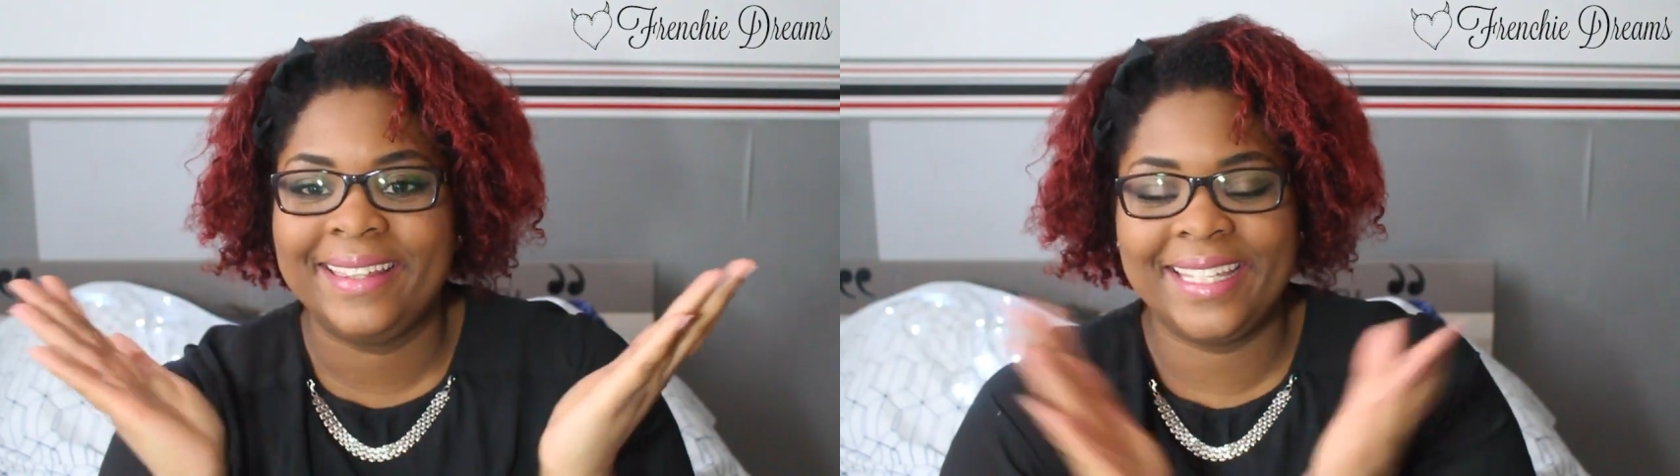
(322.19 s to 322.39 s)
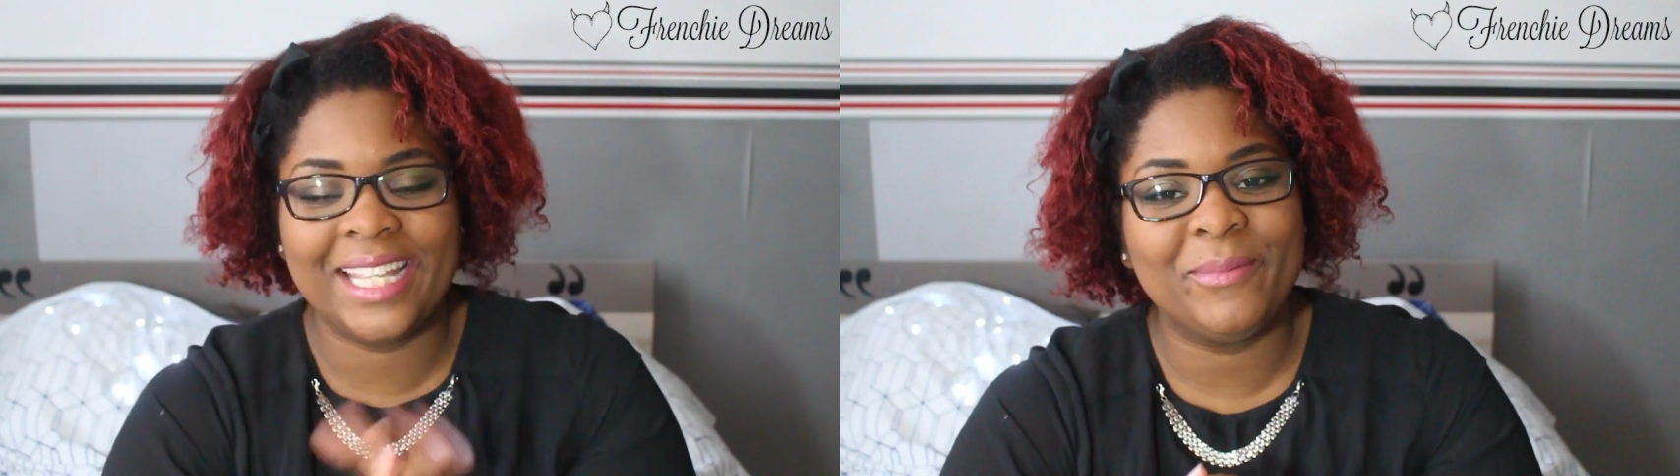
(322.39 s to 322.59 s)

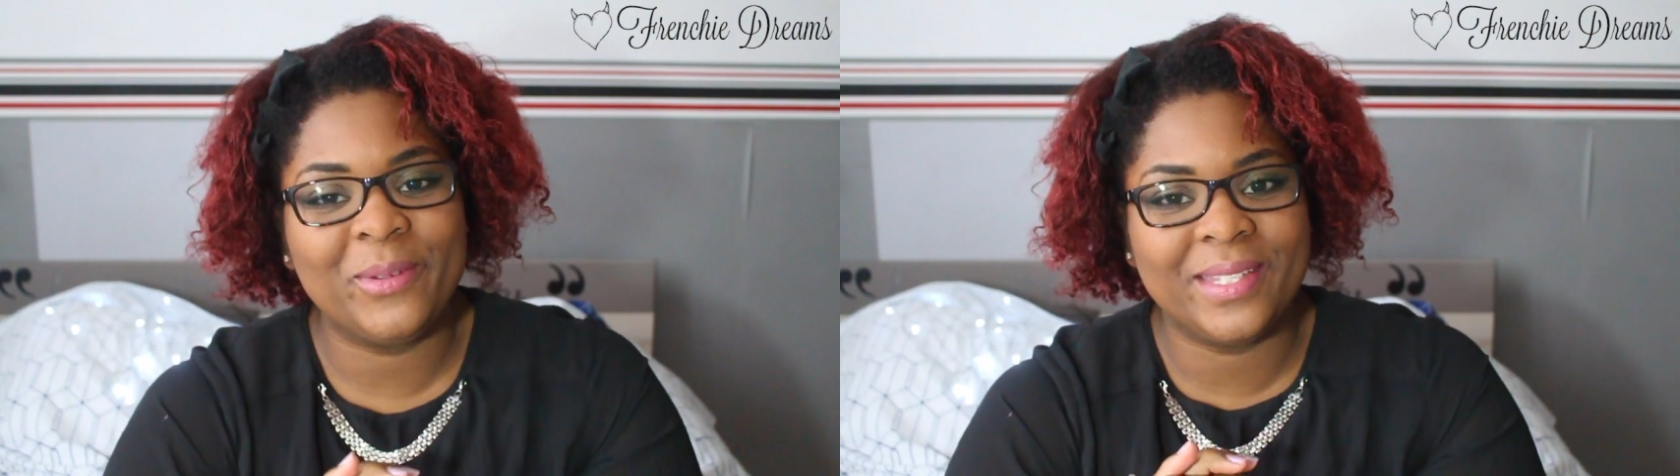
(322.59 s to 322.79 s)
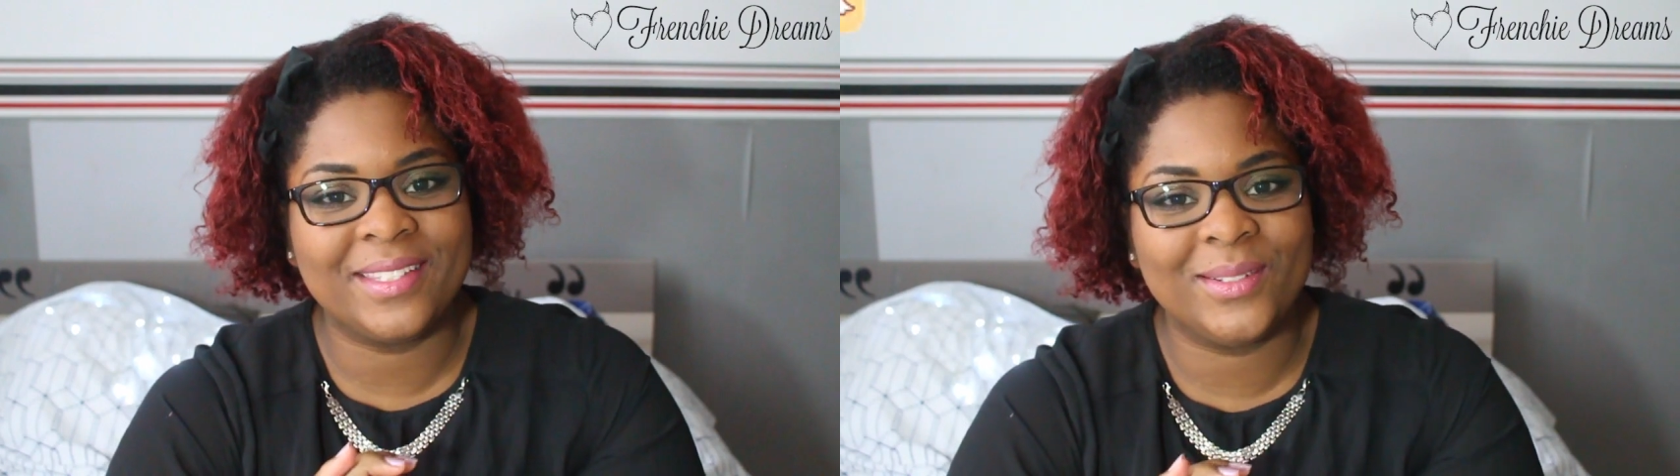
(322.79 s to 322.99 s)

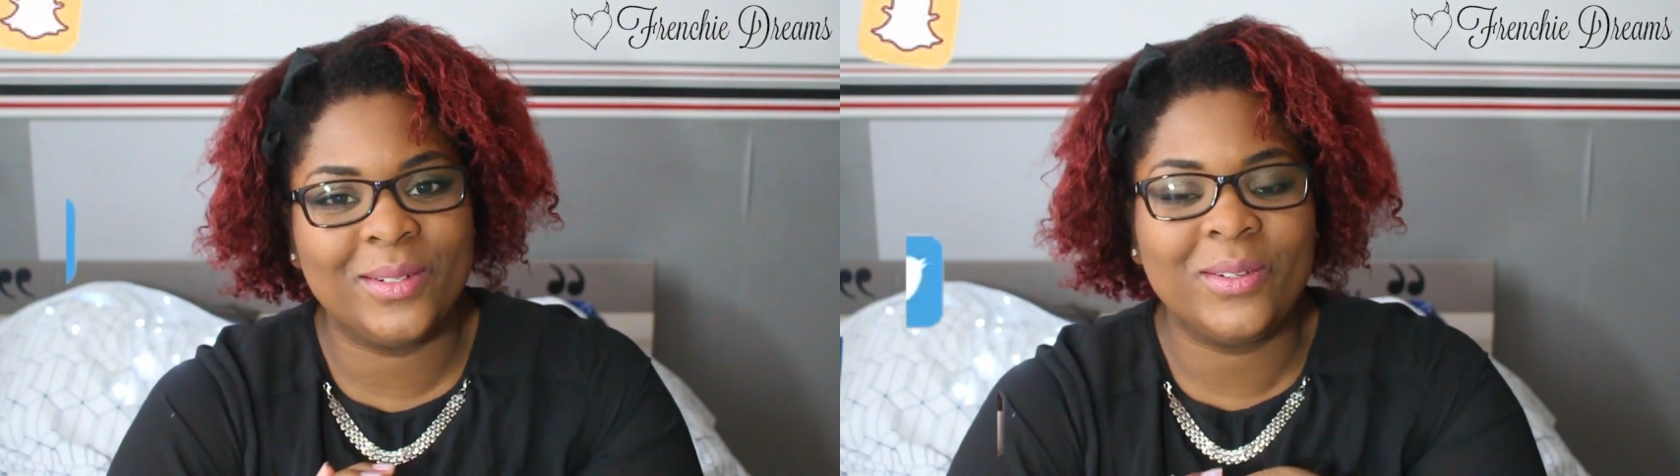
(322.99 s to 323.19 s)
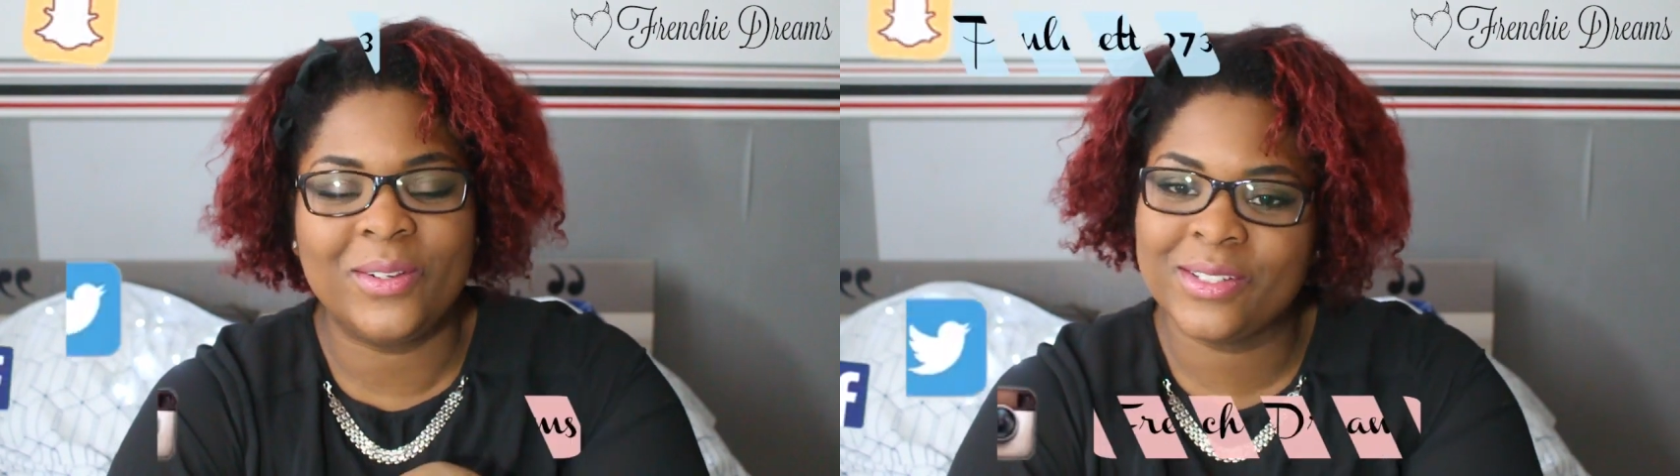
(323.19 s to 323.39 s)
d'énormes
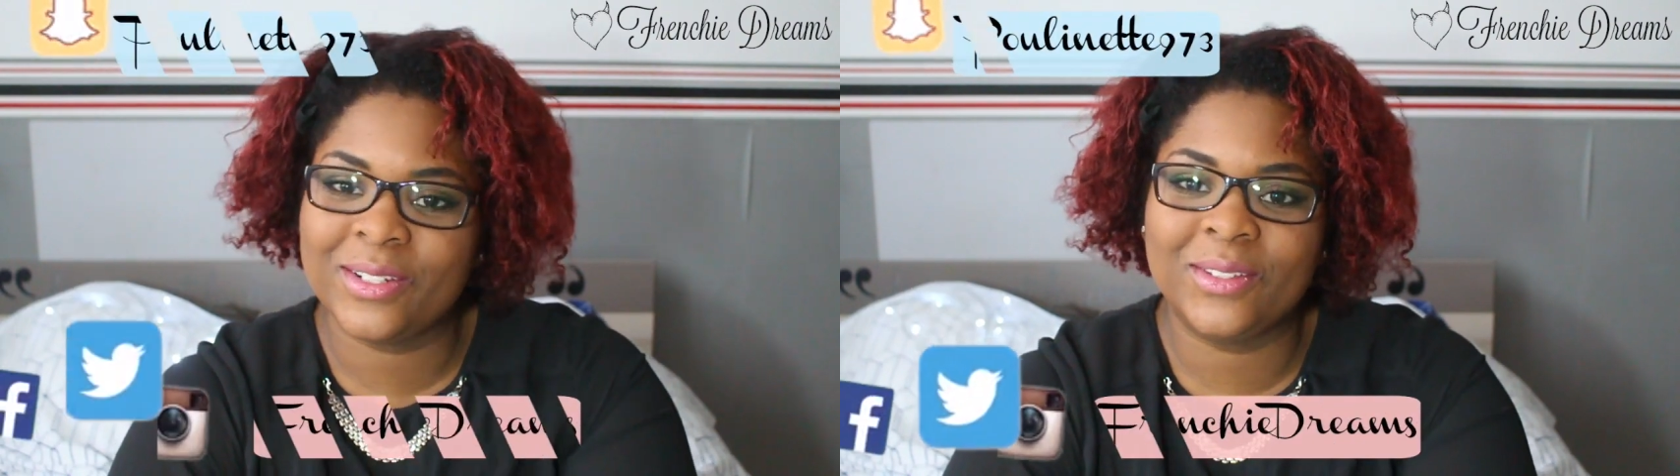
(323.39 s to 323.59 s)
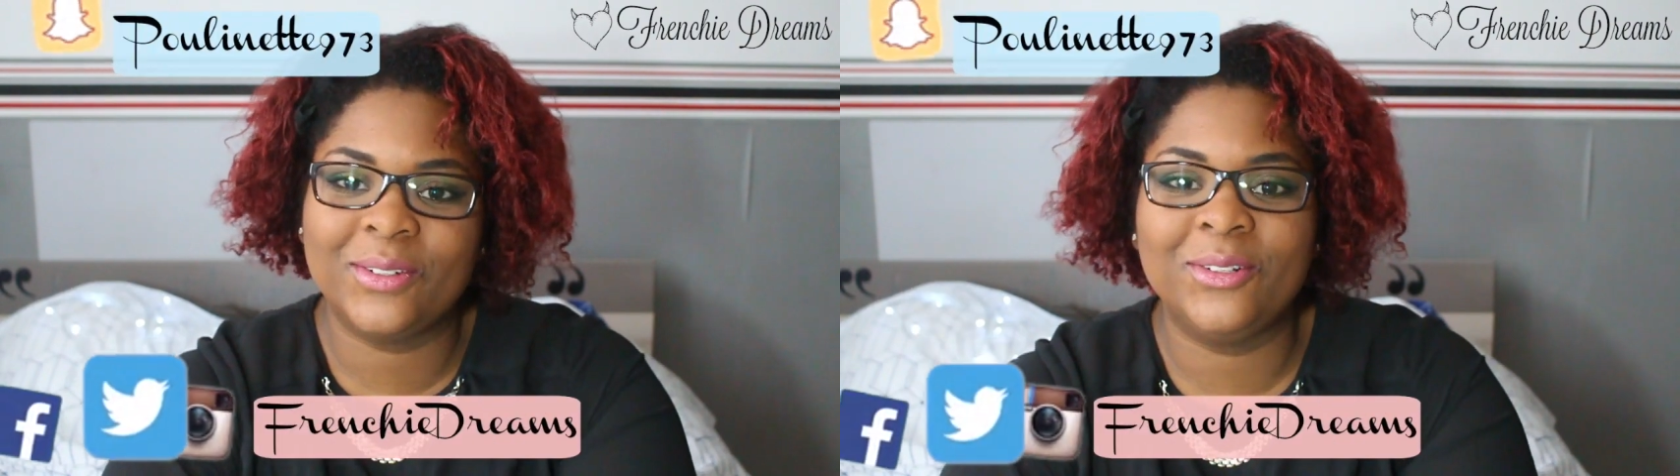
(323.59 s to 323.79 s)
bisous, on
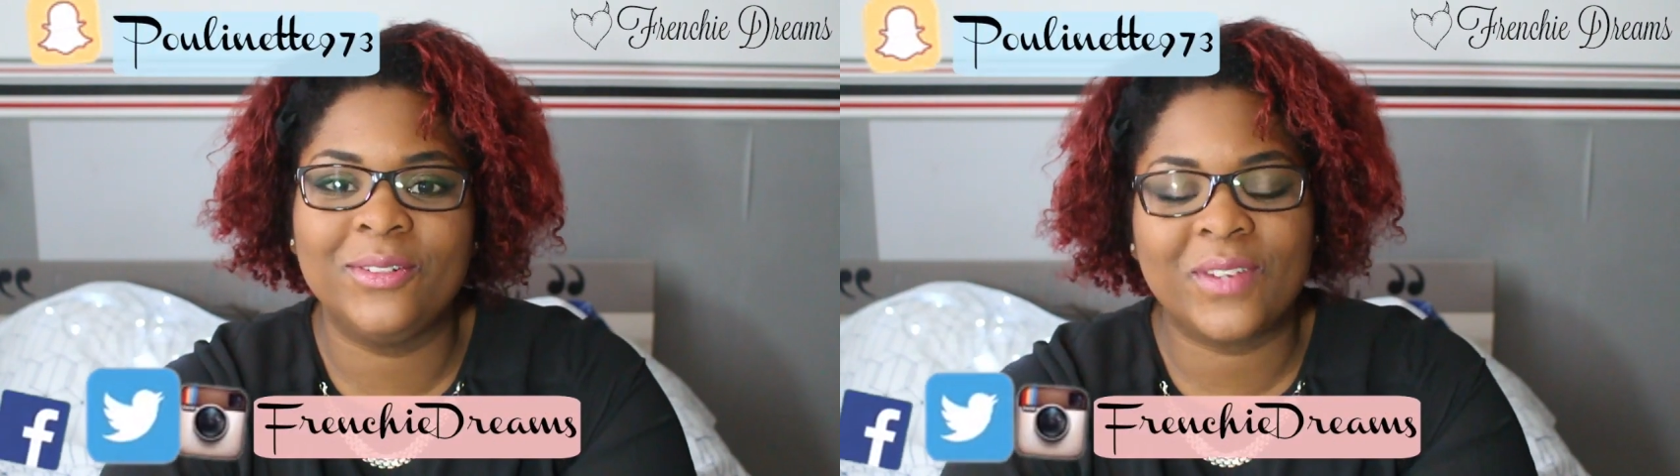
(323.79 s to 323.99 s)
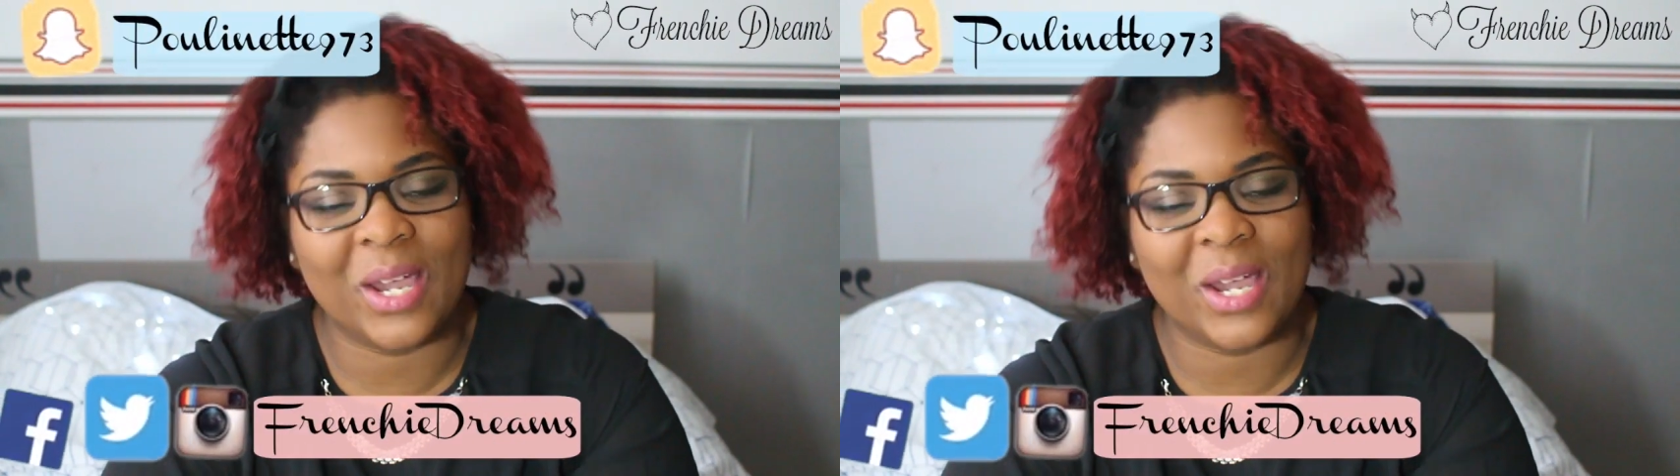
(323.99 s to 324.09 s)
se retrouve